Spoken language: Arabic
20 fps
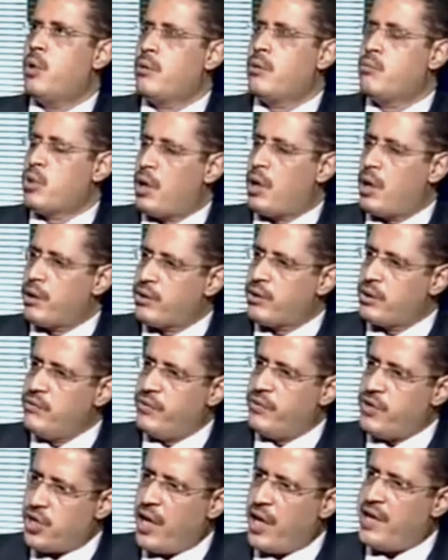
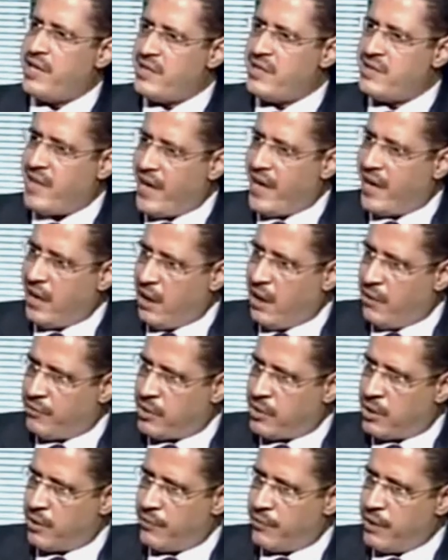والمنخرطين في شأن إنتاج
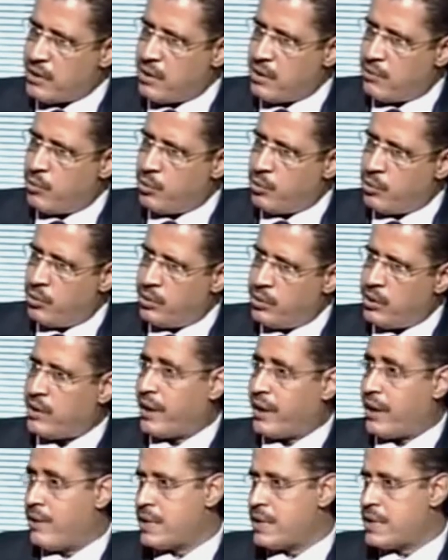الأفكار في هذا الموضوع
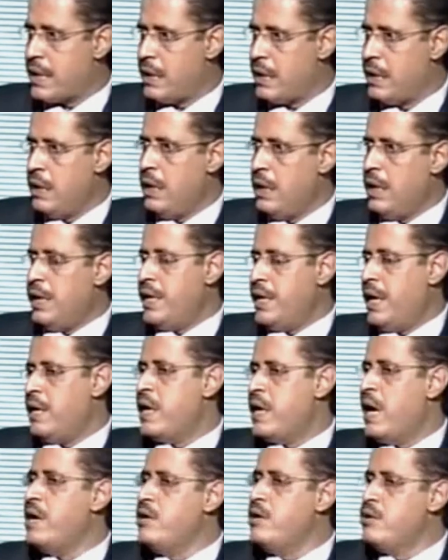تتجاوزها
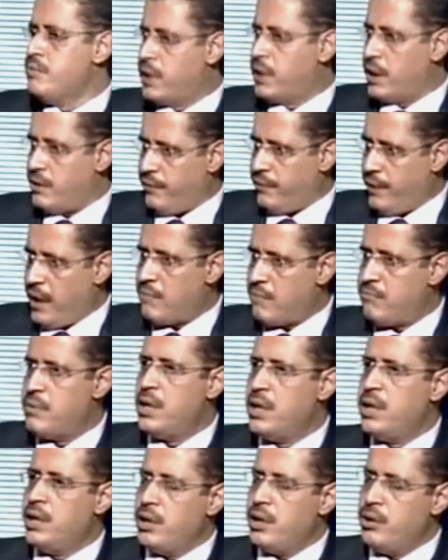يعني هل يمكن فهم
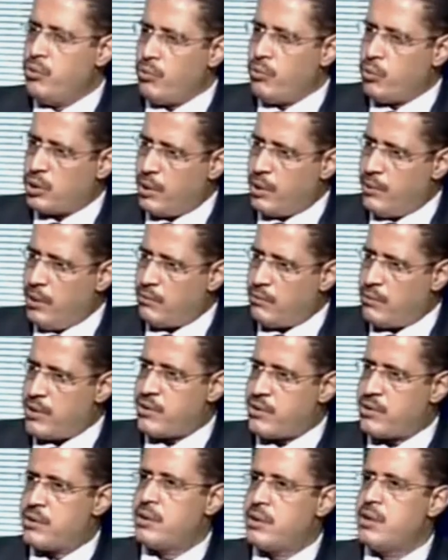أن المجتمع
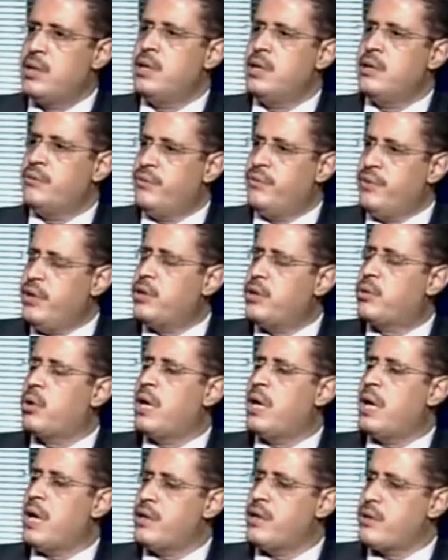المصري في
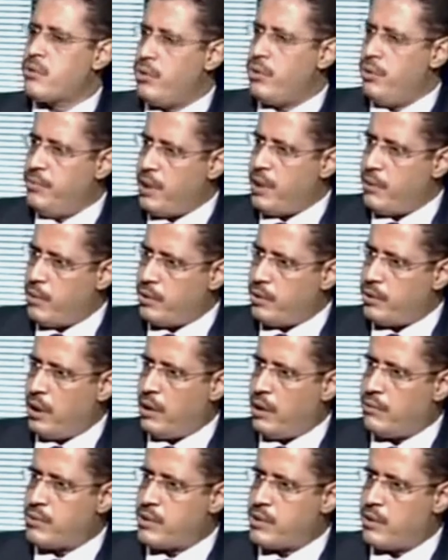كل هذه الروح من المواد
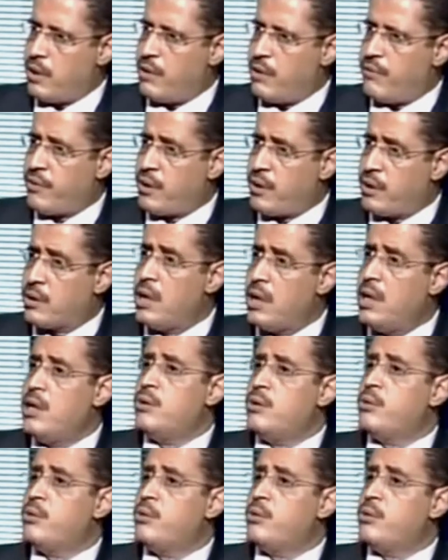على مستوى الافراد